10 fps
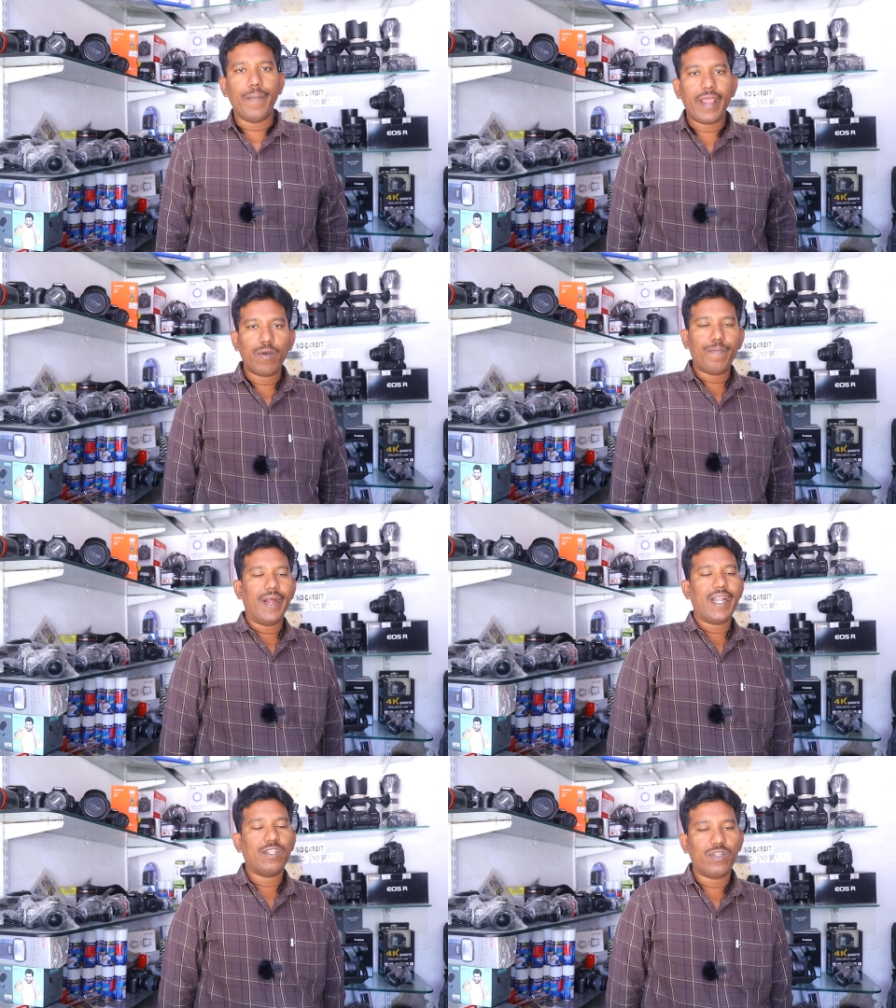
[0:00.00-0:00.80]
మీకు
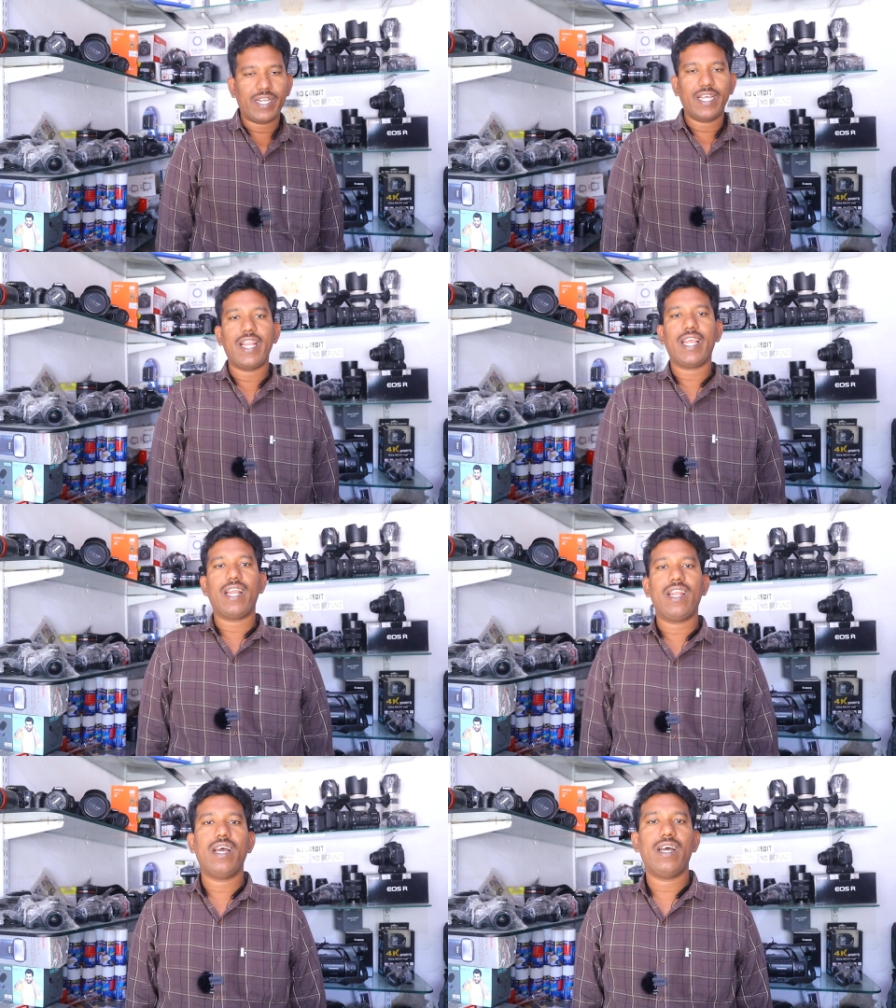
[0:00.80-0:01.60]
బయట
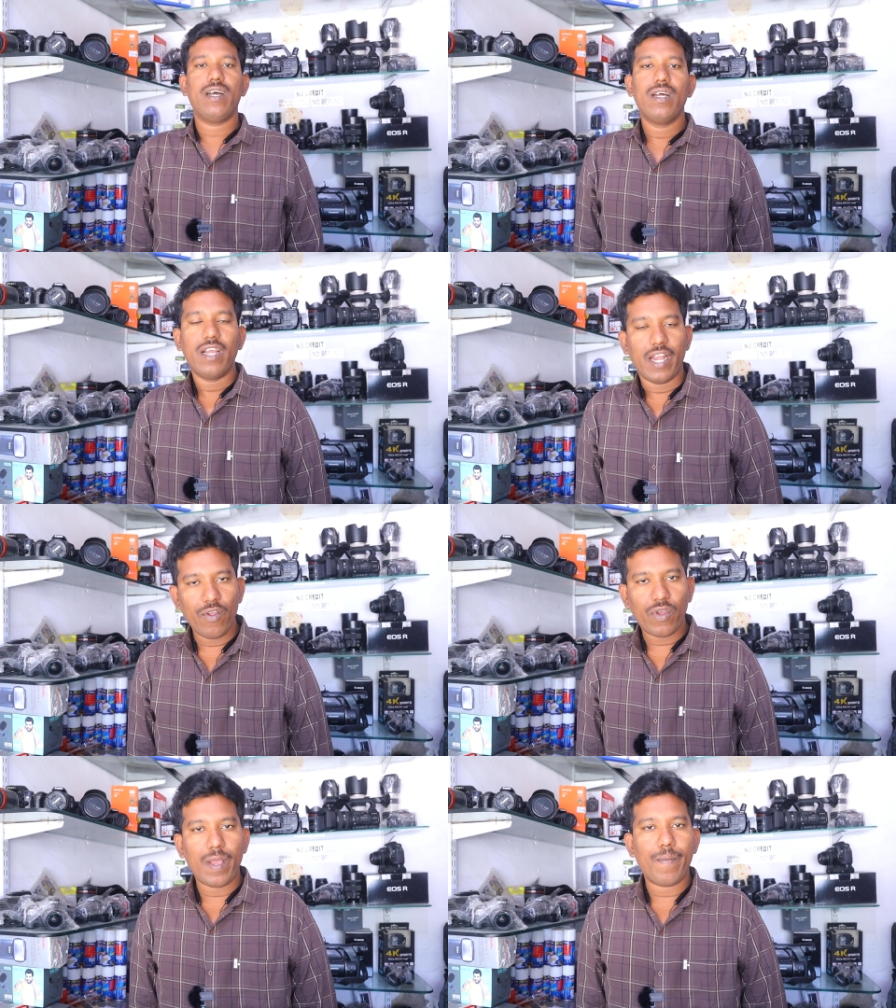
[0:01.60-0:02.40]
దొరికేదానికన్నా
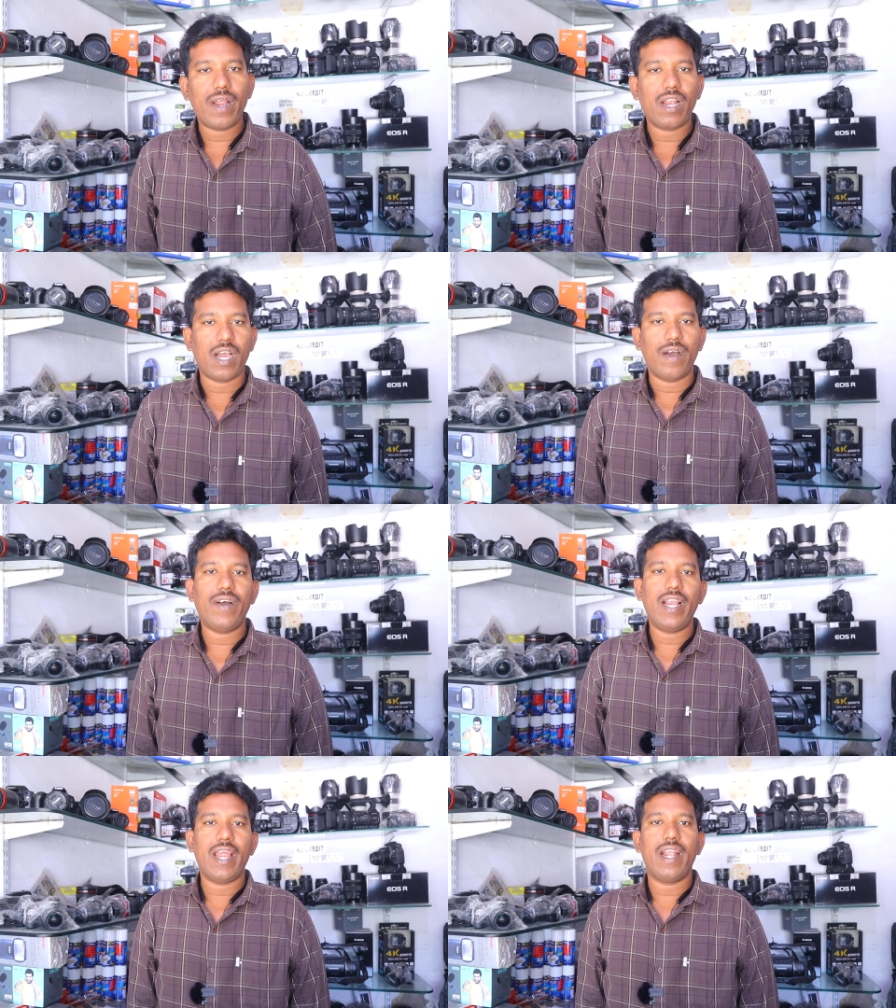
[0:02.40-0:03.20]
న్యూ కెమెరాలు
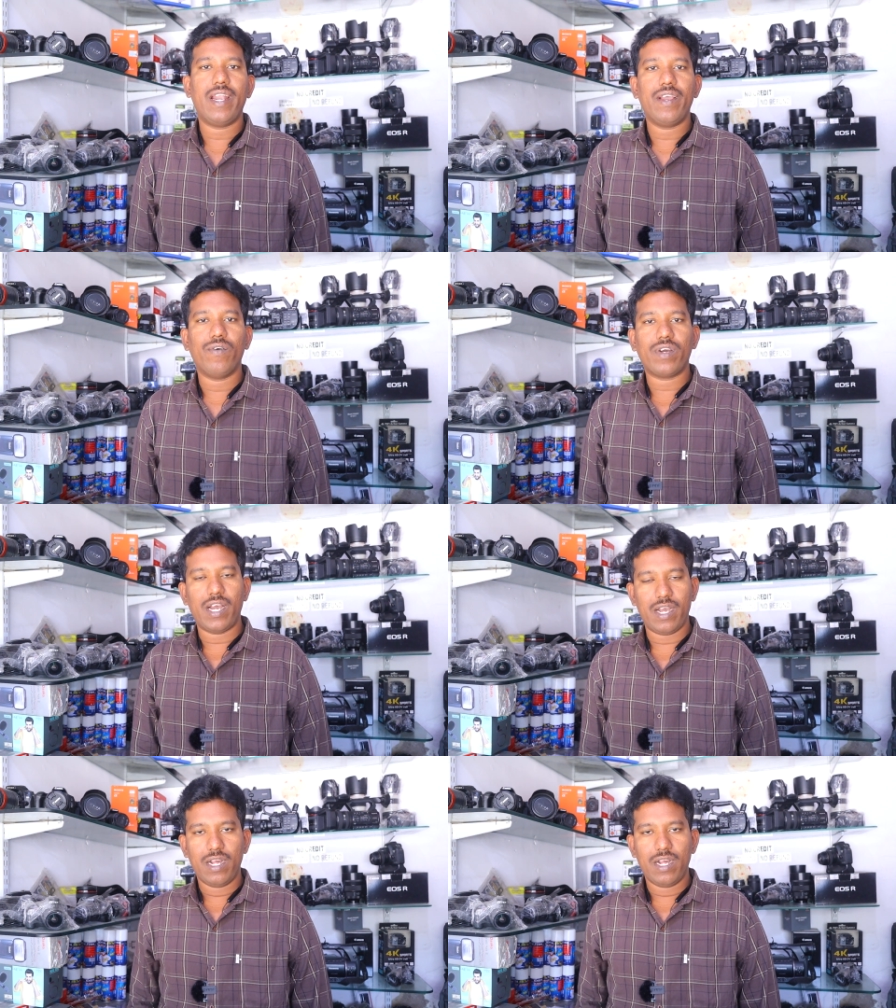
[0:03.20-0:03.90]
కావాలి అంటే ఒక